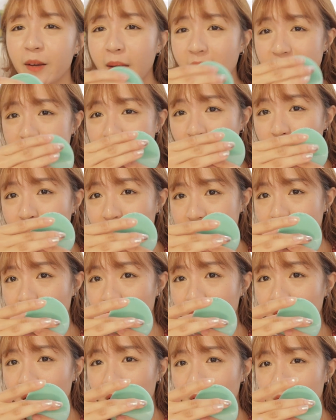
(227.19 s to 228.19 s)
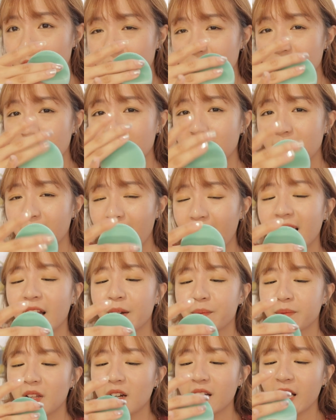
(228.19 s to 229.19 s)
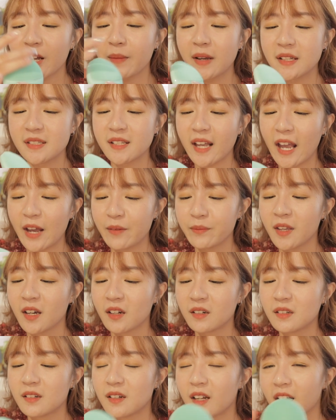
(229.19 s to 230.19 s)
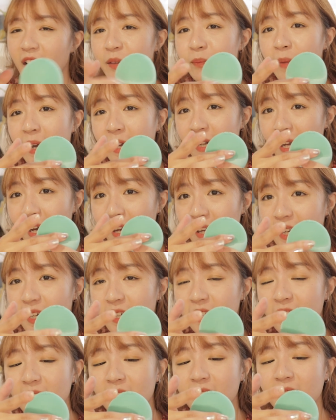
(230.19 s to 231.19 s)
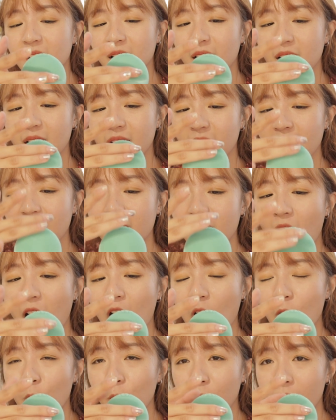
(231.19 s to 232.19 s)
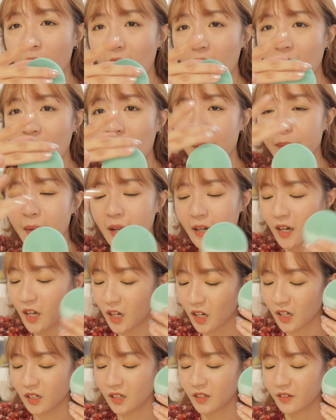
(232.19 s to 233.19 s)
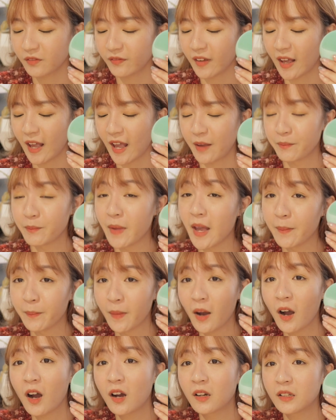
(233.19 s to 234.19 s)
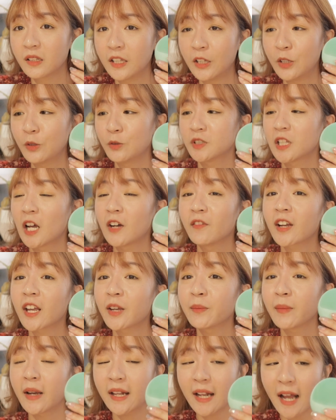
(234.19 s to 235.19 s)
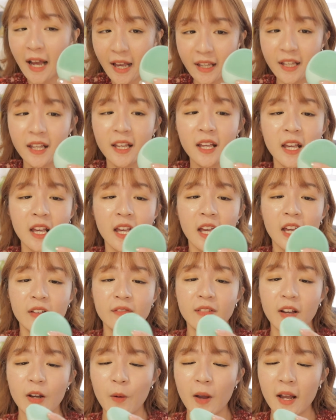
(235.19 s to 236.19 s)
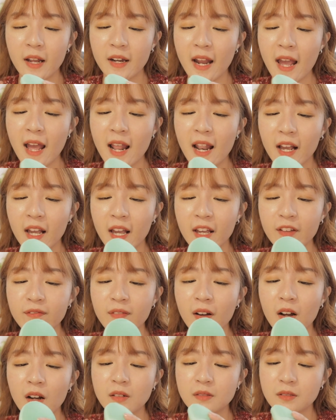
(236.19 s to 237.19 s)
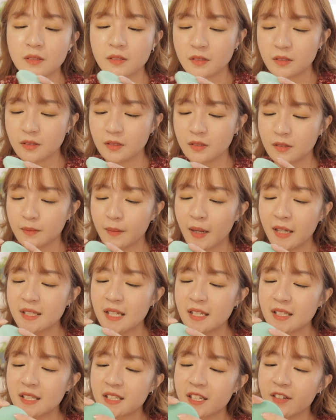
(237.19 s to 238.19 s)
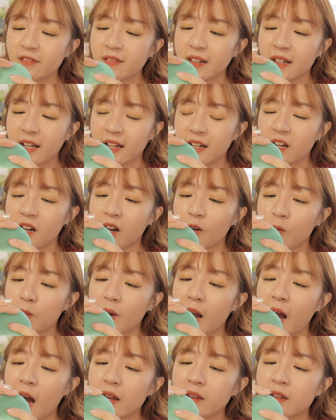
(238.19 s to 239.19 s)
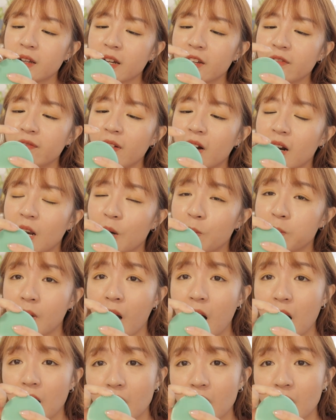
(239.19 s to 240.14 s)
các bạn sờ bằng tay á, là ngay lập tức các bạn sẽ cảm nhận được là cái máy này á, thì cái cọ của nó là mảnh hơn và mềm hơn nhiều so với cái máy này. Và ngoài ra là cái phần máy Sensitive này nó cũng có những cái phần lông cọ